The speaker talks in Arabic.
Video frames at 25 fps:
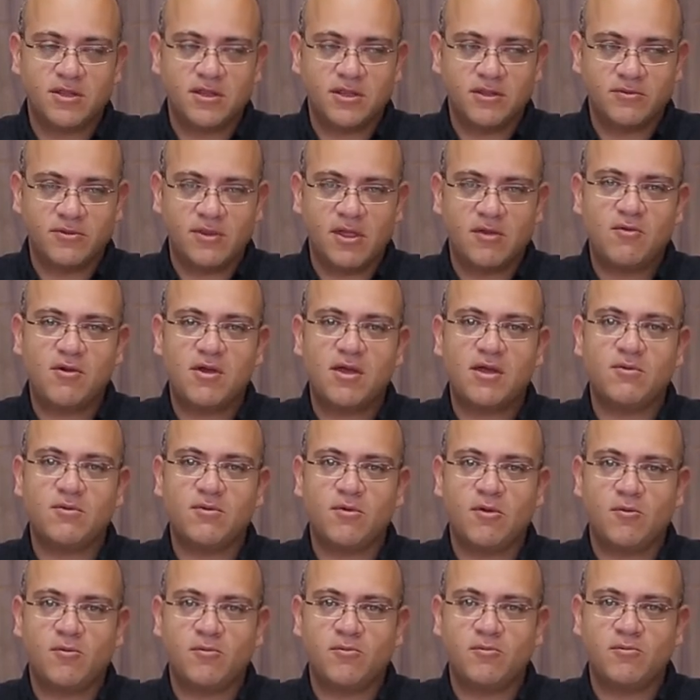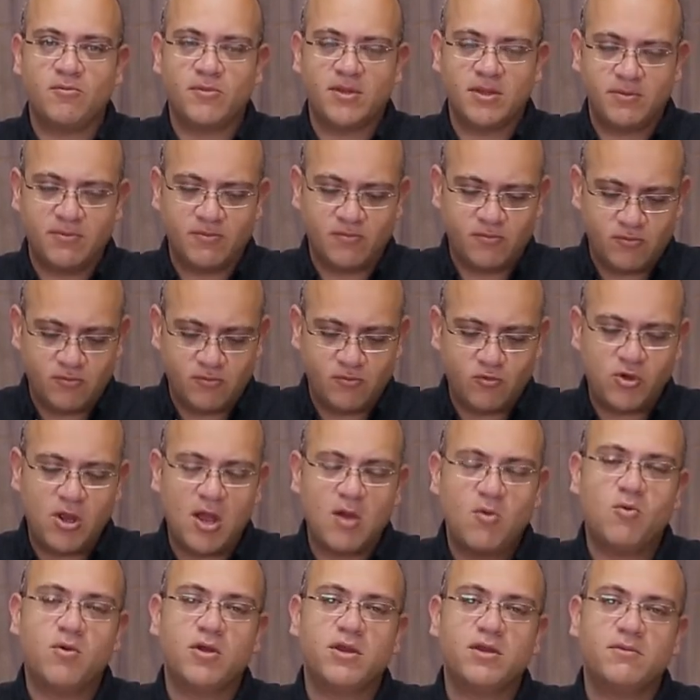دواء
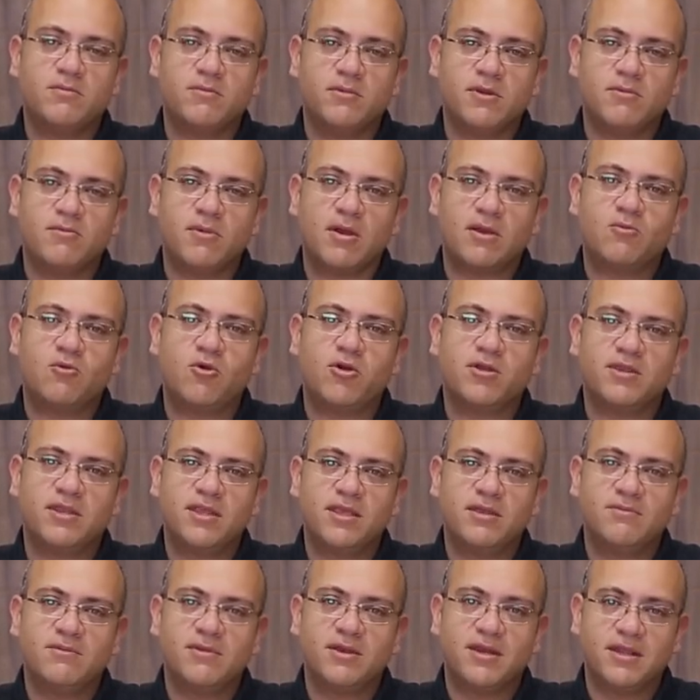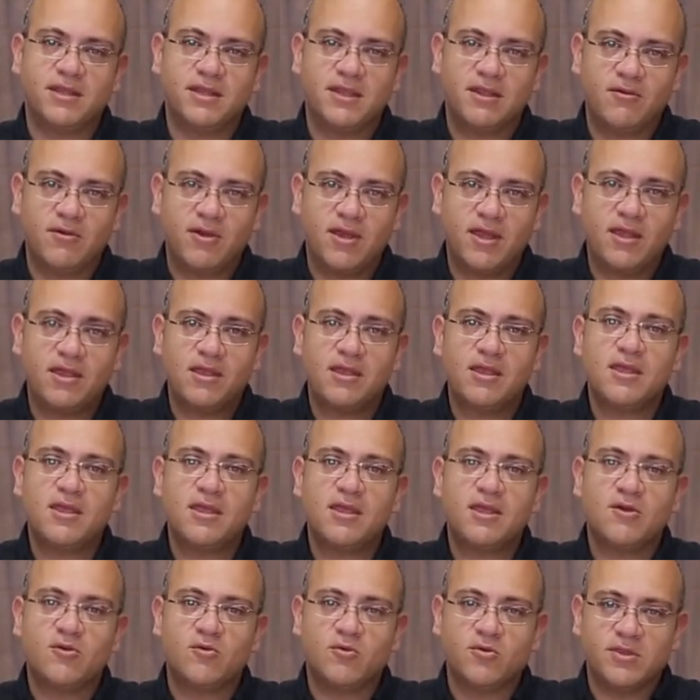مكون من مجموعتين من الدواء
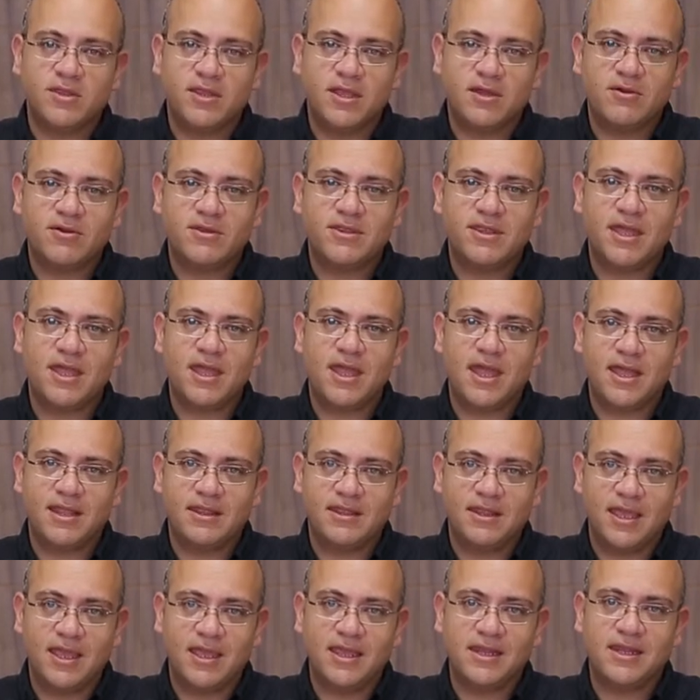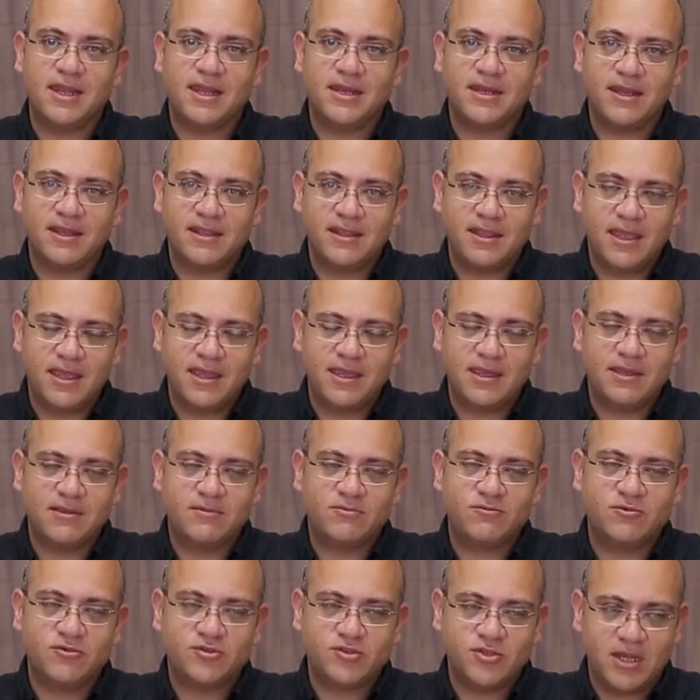والدواء ده أدى إلى نتائج
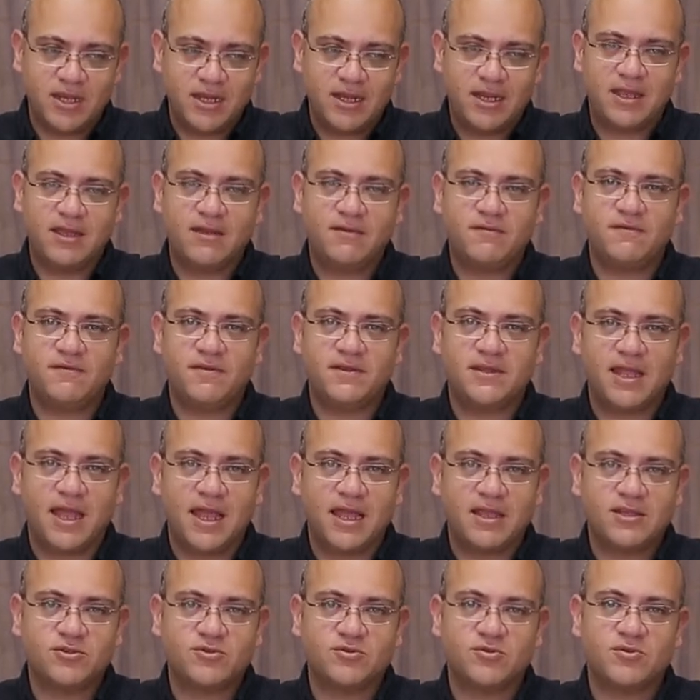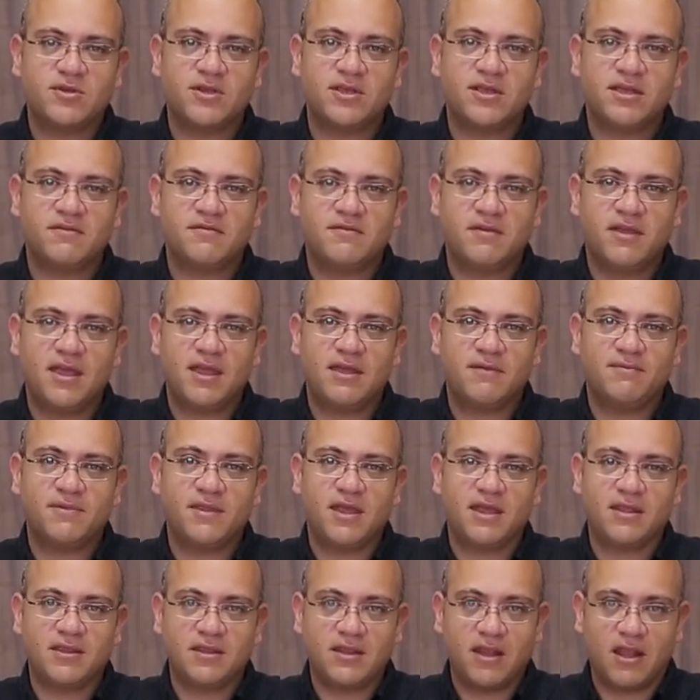مذهلة في تحسن الكفاءة
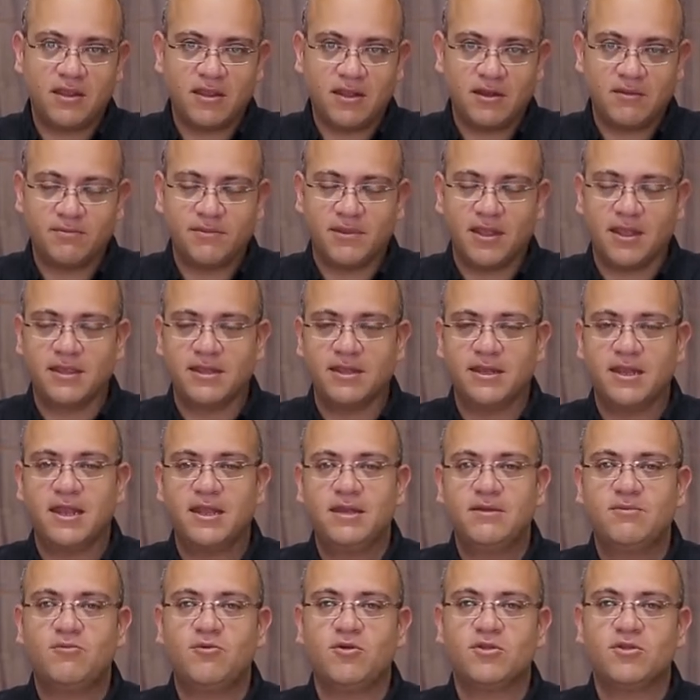بتاعة العضلة بتاعة القلب